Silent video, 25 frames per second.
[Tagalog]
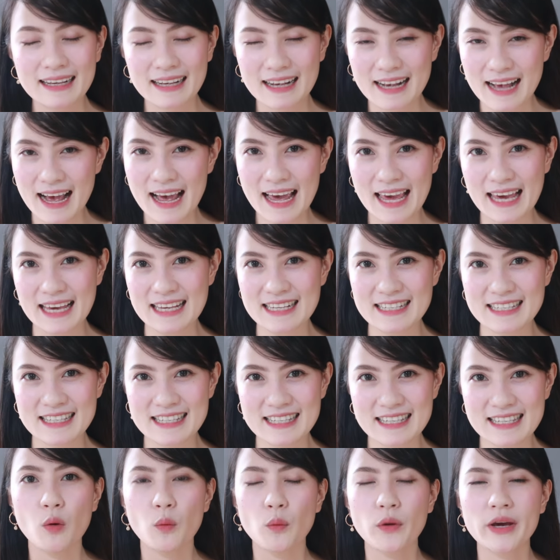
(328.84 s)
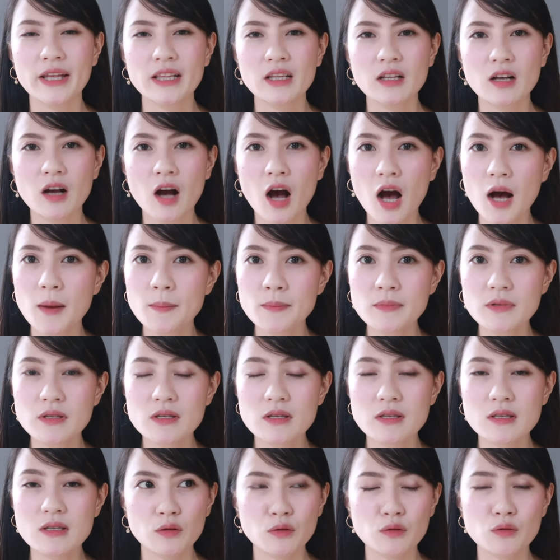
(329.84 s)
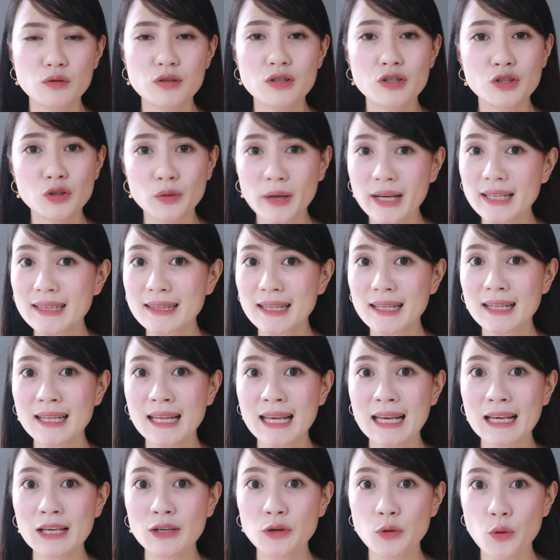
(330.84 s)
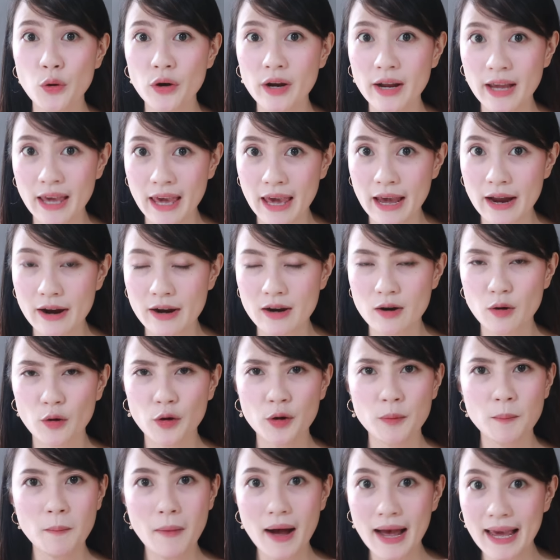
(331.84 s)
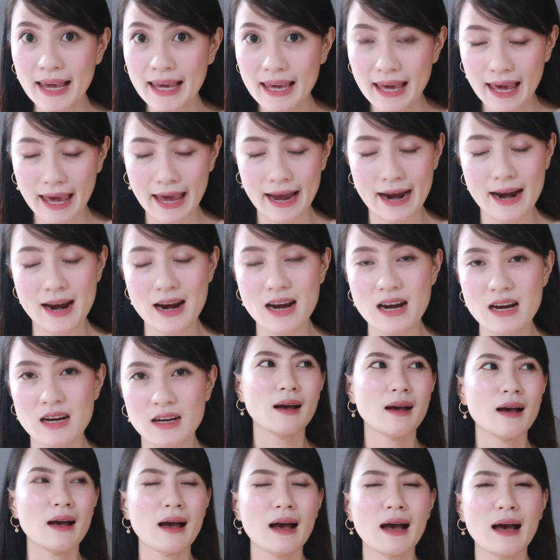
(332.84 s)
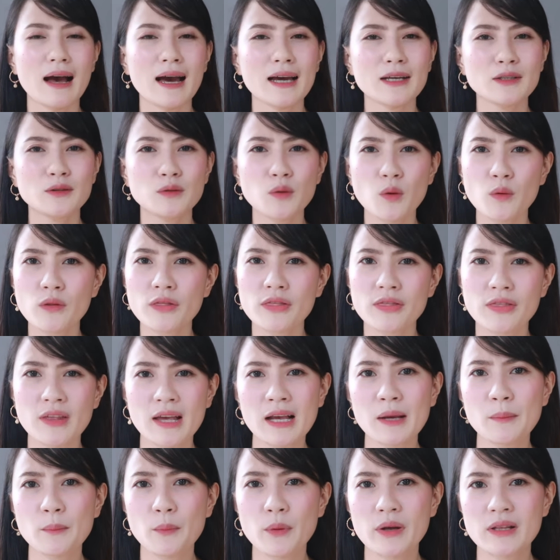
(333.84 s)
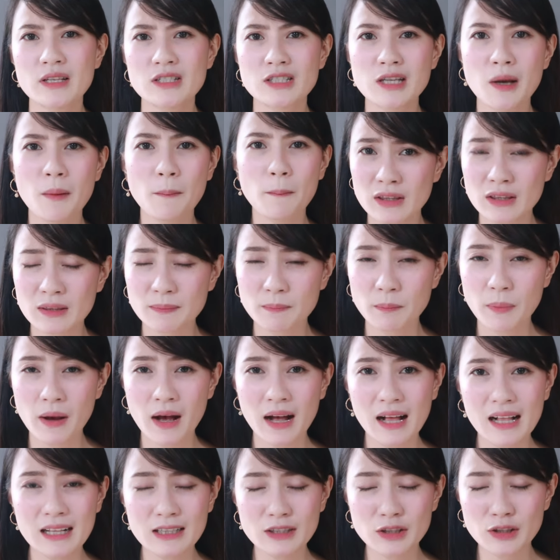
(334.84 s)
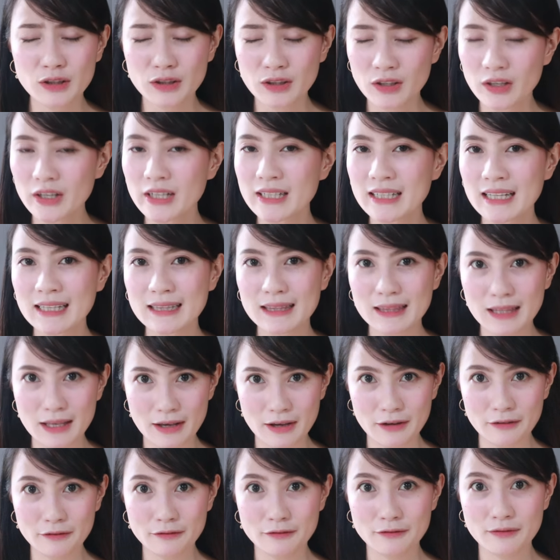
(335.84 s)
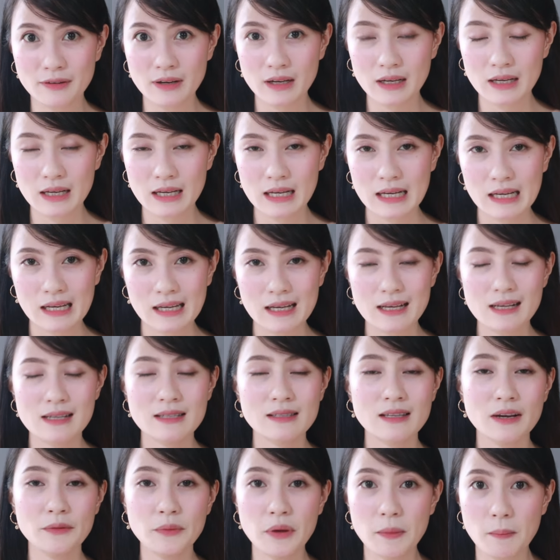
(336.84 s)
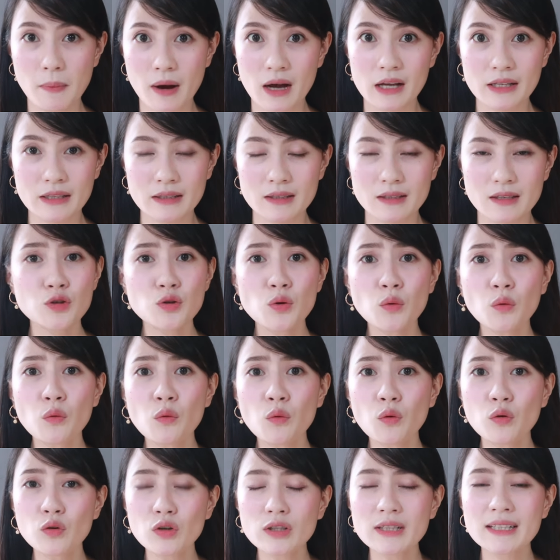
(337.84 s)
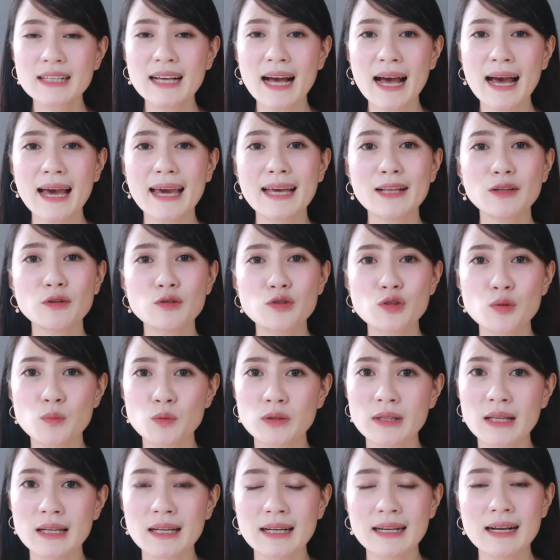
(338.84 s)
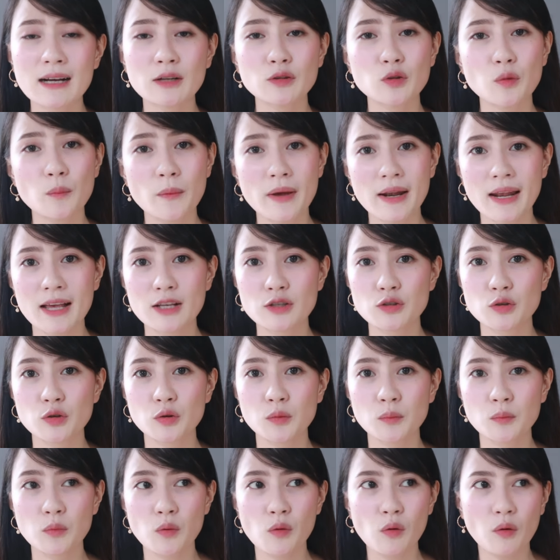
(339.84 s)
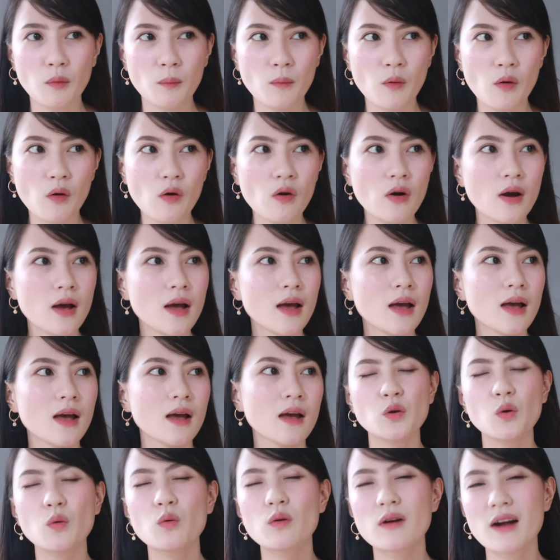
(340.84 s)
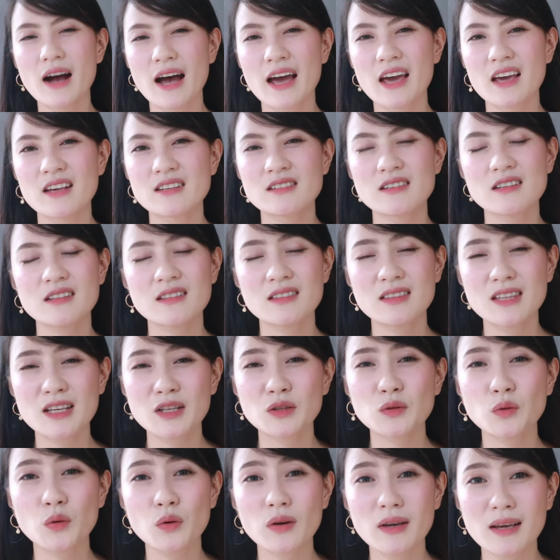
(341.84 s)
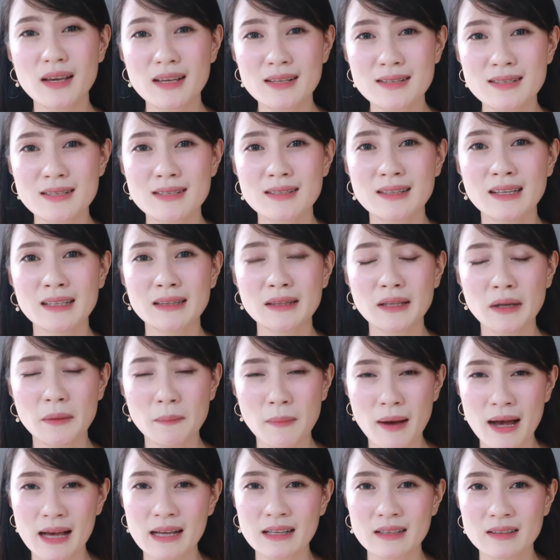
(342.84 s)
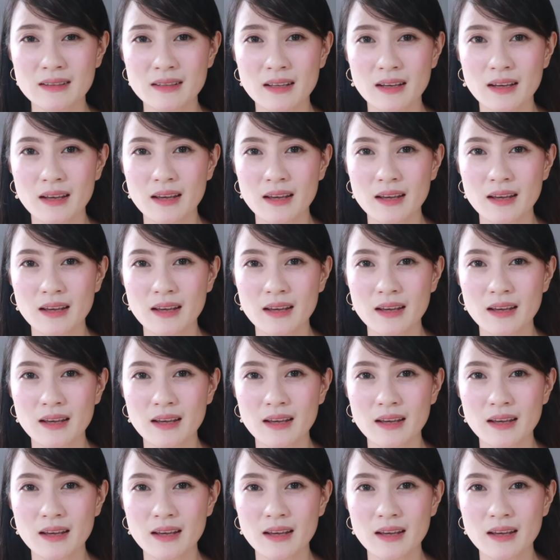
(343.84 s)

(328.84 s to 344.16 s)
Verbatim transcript: guys, when it comes to straightening your hair or my hair, I don't think pwede siyang pang-alternative sa ribbon. So, kung kulot ka and gusto mo talagang dumiretso yung buhok mo, no guys, hindi to instant reband.